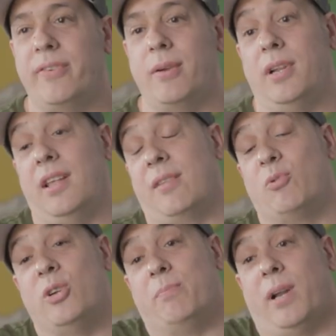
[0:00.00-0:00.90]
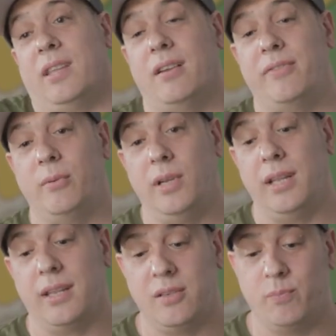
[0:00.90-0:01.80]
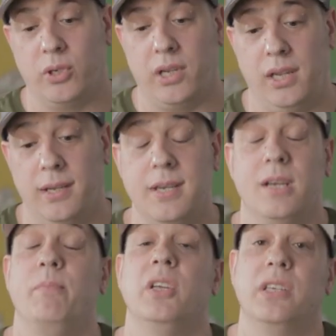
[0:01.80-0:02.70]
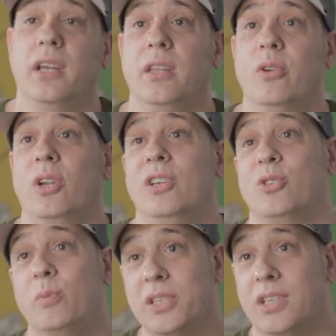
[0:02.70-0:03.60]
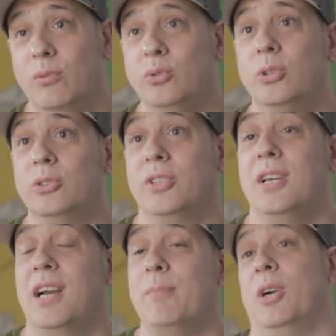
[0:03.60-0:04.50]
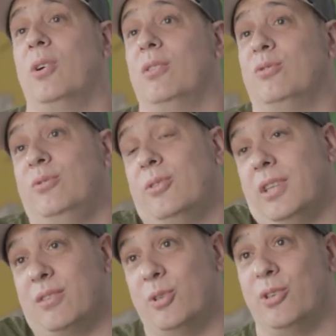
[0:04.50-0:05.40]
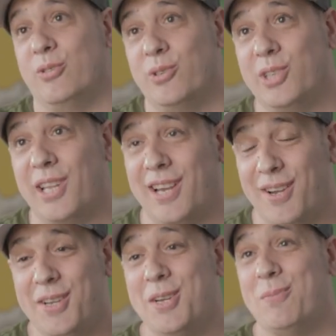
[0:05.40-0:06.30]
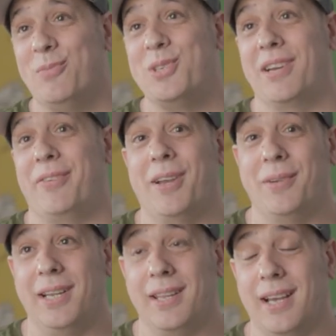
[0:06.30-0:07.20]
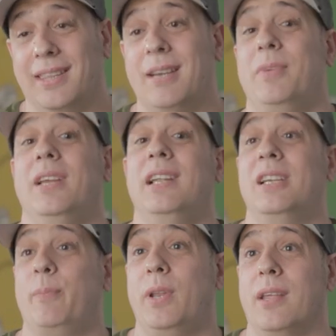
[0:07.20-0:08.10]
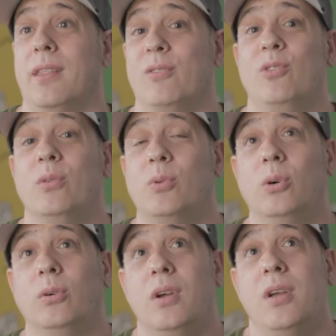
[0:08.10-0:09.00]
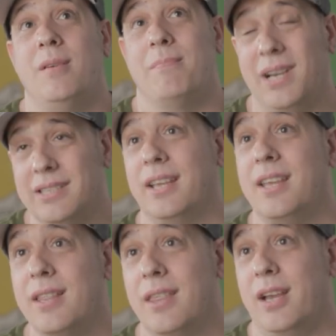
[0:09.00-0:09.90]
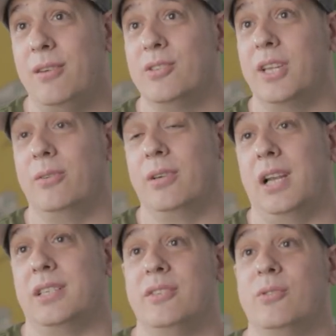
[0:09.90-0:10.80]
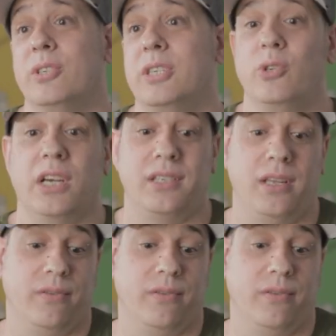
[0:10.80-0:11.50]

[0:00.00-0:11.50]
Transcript: fiabilidad, bueno, en parte la fiabilidad es porque mis seguidores o mis alumnos han mejorado sus notas. Bueno, eso te da mucha fiabilidad. También la experiencia. Yo llevo más de 15 años dando clases, entonces yo ya sé